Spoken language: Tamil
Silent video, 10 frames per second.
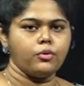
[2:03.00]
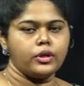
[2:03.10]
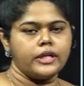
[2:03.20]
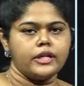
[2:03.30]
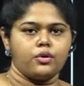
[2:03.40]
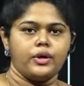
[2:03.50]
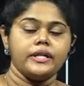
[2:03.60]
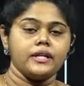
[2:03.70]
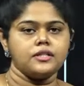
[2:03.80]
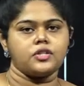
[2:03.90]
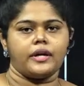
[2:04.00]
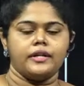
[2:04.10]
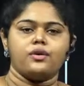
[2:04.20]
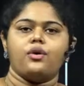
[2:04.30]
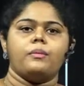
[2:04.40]
முழுகி இருக்கோம் இன்டல்ஜ்
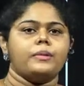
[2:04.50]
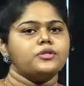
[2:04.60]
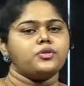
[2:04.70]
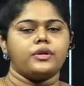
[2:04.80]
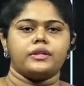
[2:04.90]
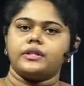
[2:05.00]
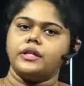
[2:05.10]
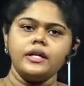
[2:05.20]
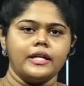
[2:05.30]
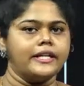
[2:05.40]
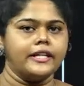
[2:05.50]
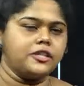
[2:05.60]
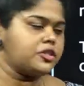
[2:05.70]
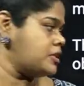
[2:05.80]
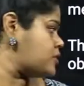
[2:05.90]
ஆயிருக்கோம் அப்படின்னு சொல்றதுக்கு
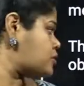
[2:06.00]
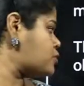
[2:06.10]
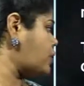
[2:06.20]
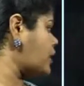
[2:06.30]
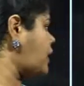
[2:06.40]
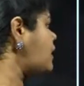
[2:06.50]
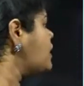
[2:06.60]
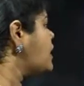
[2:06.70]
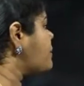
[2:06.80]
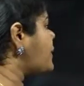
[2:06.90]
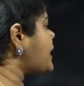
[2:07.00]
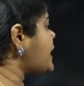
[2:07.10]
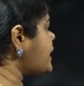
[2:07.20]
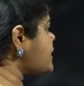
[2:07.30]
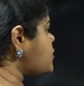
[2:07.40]
இன்டெலிஜென்ஸ்னு சொல்லலாம் பட்
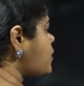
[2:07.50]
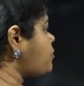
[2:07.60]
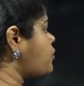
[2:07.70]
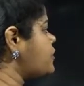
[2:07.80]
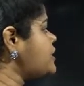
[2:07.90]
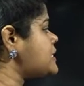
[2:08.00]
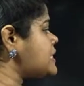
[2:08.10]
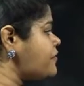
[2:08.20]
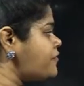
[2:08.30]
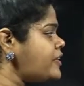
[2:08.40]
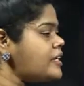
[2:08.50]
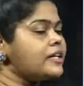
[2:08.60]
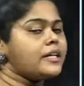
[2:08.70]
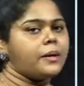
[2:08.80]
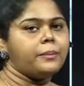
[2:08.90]
இங்க சொல்லும் பொழுது
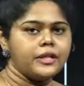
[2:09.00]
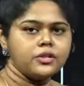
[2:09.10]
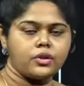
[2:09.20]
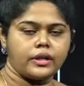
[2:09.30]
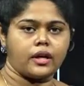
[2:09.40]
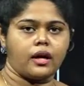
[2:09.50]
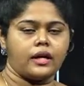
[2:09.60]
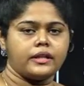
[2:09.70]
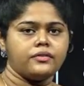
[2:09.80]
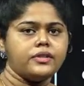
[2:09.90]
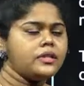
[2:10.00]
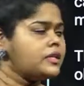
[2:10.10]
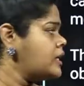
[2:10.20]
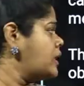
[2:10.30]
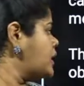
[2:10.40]
சிவியர் அப்படின்னு சொல்லியிருக்காங்க அதாவது
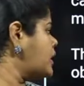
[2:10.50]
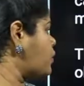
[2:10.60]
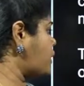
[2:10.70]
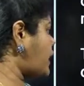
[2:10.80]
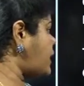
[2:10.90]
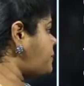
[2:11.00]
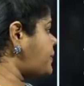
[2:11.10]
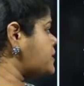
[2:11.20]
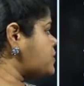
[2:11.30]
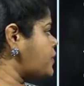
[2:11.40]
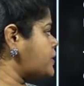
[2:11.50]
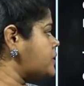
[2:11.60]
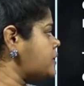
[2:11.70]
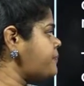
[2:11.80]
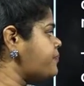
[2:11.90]
ஒரு கல்பிரட்ஸ்க்கு
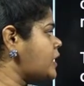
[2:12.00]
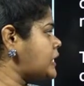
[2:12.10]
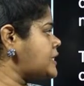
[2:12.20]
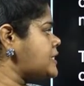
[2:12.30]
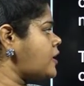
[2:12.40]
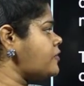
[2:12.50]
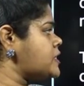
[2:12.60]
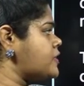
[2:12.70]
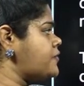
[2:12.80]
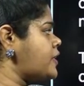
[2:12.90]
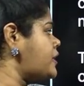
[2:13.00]
வந்து டிசர்வ்ட் சிவியர்